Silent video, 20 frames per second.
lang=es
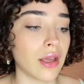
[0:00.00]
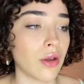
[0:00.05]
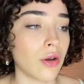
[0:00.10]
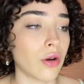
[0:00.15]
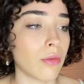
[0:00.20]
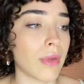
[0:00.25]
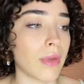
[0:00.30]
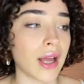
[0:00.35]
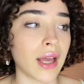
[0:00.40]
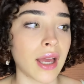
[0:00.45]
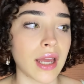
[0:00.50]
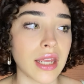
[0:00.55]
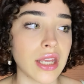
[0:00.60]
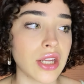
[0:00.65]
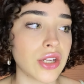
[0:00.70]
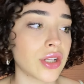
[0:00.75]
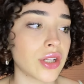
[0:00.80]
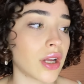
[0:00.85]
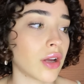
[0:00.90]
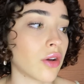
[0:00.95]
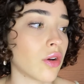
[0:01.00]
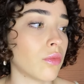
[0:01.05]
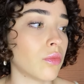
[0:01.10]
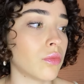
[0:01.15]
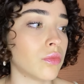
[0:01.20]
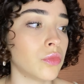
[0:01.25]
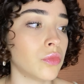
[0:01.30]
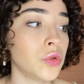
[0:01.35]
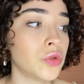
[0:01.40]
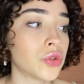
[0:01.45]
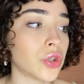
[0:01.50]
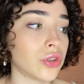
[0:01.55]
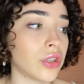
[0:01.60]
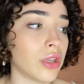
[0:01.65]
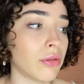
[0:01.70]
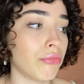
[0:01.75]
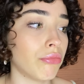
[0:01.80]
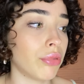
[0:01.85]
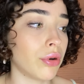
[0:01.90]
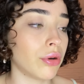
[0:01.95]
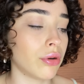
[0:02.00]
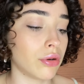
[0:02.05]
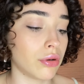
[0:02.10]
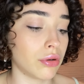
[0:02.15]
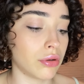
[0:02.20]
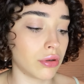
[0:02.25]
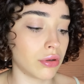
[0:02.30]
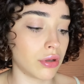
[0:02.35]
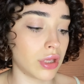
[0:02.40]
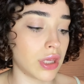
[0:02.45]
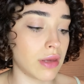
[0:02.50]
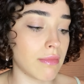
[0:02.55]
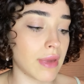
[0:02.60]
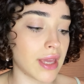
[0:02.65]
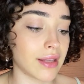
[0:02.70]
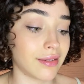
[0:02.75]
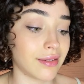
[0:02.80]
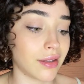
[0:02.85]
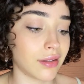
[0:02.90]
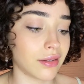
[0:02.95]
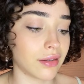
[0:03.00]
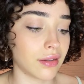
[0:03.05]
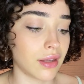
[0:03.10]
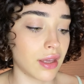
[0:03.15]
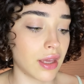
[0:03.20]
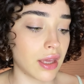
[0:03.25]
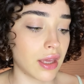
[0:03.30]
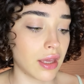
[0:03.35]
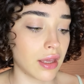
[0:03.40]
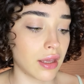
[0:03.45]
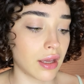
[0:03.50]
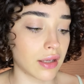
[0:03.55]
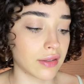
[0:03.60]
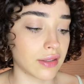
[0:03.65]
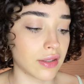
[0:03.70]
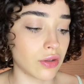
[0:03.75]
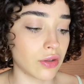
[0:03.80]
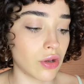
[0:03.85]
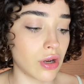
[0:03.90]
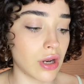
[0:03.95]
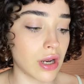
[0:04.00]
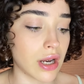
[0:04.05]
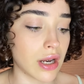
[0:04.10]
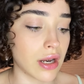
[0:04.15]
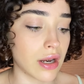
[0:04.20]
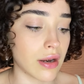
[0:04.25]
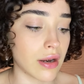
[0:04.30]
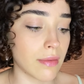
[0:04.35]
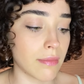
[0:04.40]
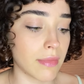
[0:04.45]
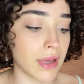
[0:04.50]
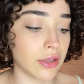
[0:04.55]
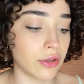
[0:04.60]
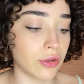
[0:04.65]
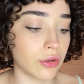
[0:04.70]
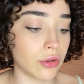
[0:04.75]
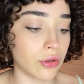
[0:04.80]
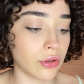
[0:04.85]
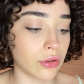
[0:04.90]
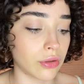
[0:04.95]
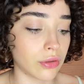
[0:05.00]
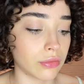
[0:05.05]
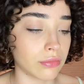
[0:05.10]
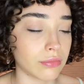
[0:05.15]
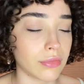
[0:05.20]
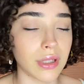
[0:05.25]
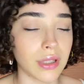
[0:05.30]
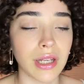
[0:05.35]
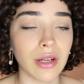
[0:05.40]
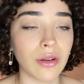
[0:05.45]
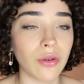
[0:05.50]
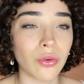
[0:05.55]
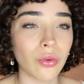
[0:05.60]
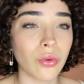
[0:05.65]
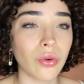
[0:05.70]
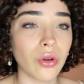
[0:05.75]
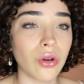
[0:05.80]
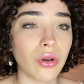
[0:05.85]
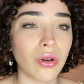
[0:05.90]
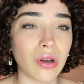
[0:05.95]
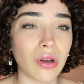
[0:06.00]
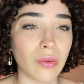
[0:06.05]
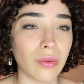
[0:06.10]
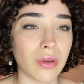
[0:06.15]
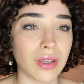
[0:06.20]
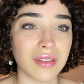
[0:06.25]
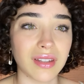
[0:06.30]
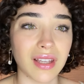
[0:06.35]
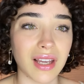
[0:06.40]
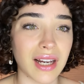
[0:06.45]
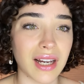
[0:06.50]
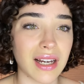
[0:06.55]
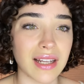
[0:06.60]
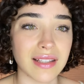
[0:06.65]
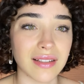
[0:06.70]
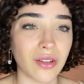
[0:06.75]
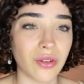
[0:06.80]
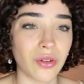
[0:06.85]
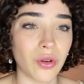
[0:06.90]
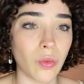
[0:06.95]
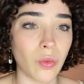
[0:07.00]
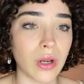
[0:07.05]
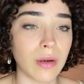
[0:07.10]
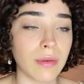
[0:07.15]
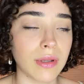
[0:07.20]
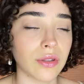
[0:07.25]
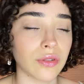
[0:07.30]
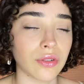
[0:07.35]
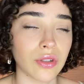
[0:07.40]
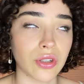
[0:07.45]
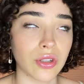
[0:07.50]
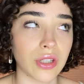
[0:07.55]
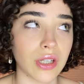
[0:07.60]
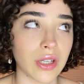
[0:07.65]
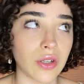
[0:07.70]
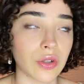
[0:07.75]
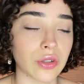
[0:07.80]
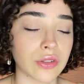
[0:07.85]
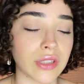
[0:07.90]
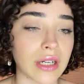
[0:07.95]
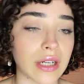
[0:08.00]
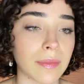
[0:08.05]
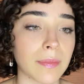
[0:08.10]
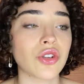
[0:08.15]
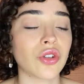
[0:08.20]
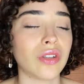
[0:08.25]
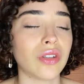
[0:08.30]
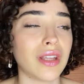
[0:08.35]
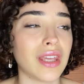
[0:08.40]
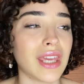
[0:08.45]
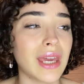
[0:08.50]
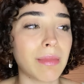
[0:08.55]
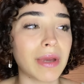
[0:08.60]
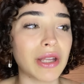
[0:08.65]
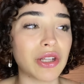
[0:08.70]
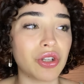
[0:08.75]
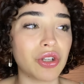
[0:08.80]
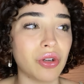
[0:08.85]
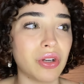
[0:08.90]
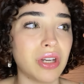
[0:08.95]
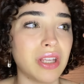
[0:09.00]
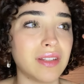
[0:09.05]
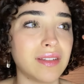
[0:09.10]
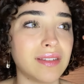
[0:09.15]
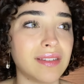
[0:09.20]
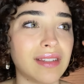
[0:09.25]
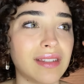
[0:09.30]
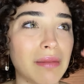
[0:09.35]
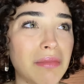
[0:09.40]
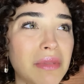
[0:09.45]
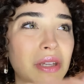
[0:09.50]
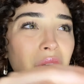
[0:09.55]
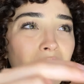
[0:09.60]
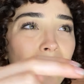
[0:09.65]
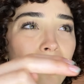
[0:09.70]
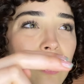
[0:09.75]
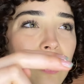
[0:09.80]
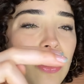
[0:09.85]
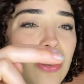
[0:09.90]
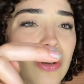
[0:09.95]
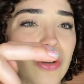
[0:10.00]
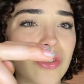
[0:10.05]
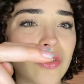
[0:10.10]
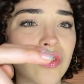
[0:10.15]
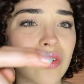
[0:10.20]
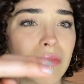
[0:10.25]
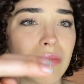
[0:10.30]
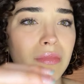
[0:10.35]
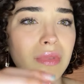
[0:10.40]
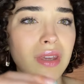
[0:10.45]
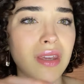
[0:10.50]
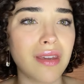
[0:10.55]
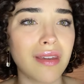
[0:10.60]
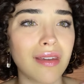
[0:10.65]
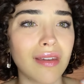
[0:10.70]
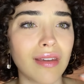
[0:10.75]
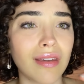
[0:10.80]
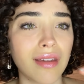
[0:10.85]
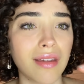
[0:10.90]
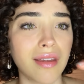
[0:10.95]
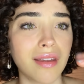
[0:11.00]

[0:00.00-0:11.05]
con mascarilla, con mucho tiempo y meses haciendo el método, el rulo, aunque esté analizado no vuelve, entonces lo tienes que cortar. Yo tenía mechones semi rulo, semi